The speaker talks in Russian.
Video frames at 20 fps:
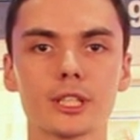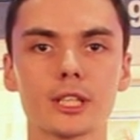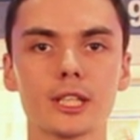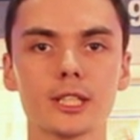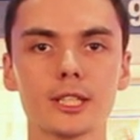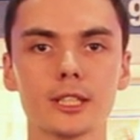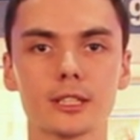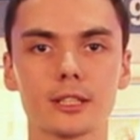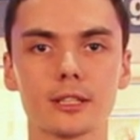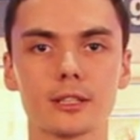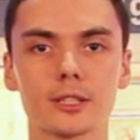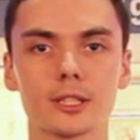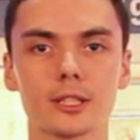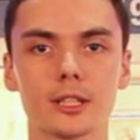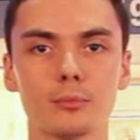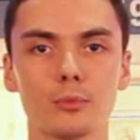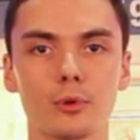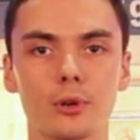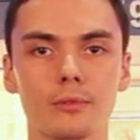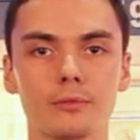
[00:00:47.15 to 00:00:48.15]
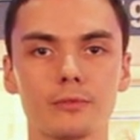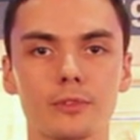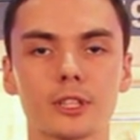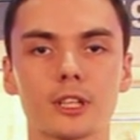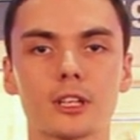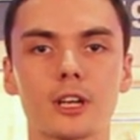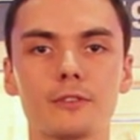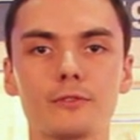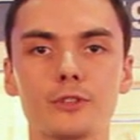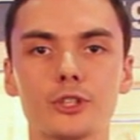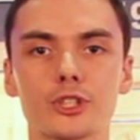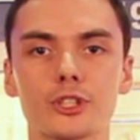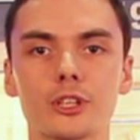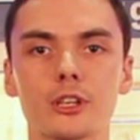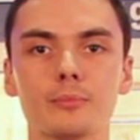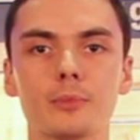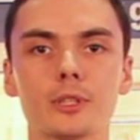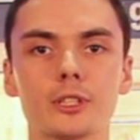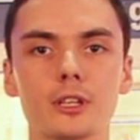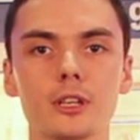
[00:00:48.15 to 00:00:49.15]
кассета с набором
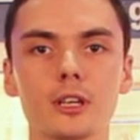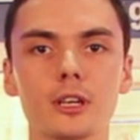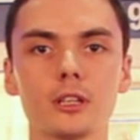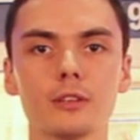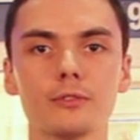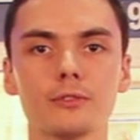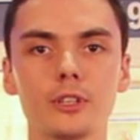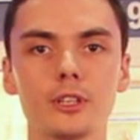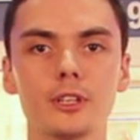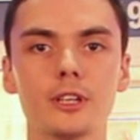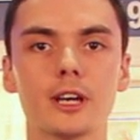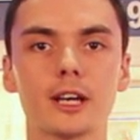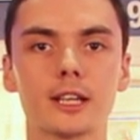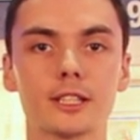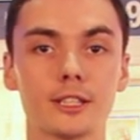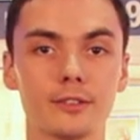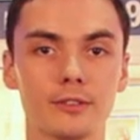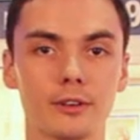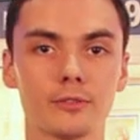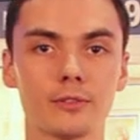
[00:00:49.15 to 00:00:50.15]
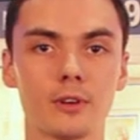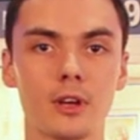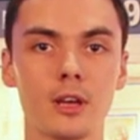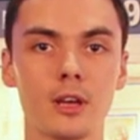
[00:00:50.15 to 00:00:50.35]
фотографических материалов и реактивов,